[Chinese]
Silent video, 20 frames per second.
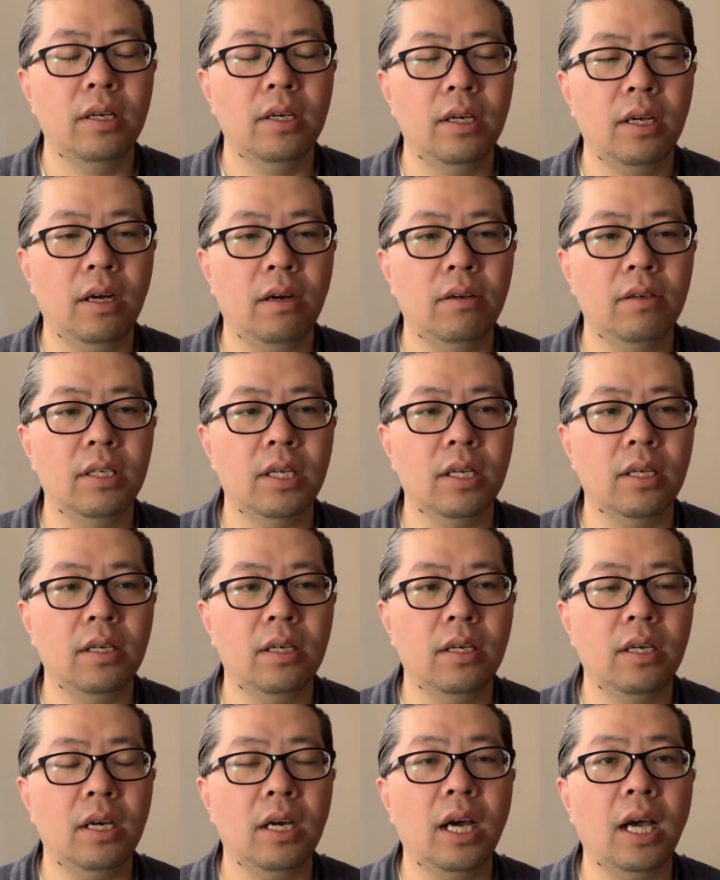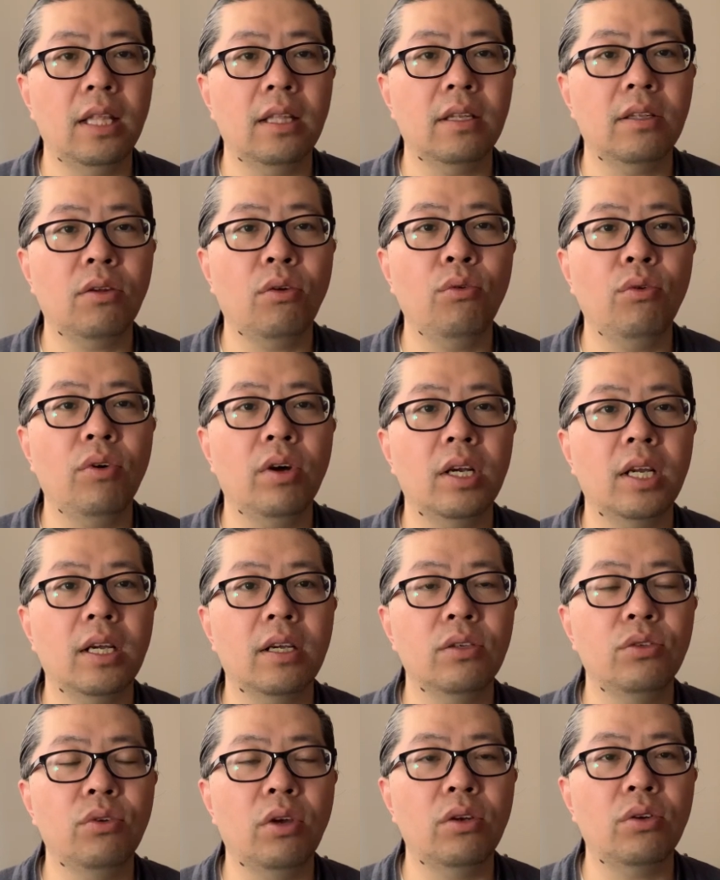然后这个还能通过这
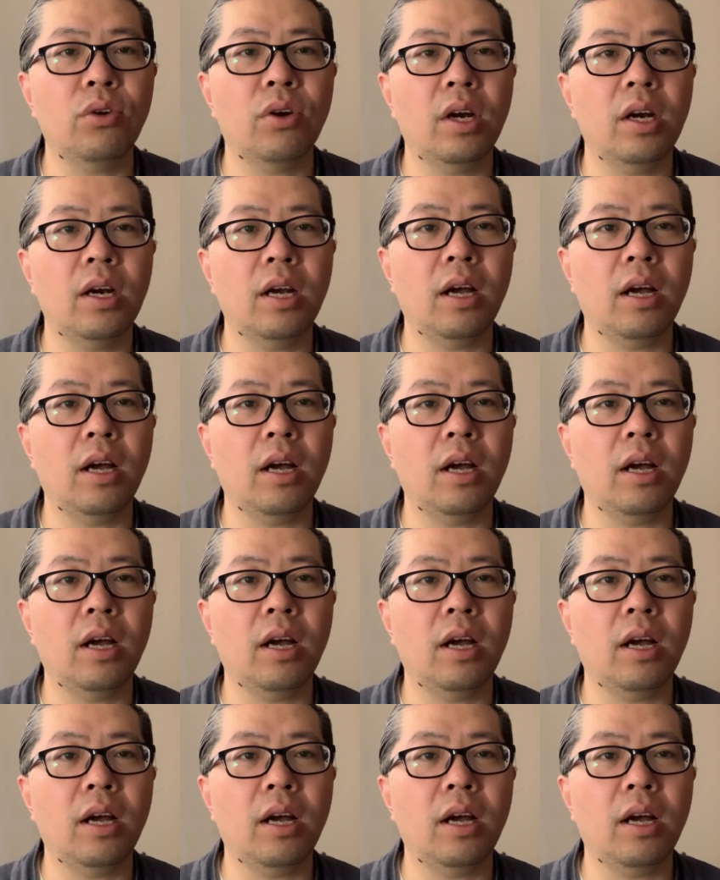个悬窗，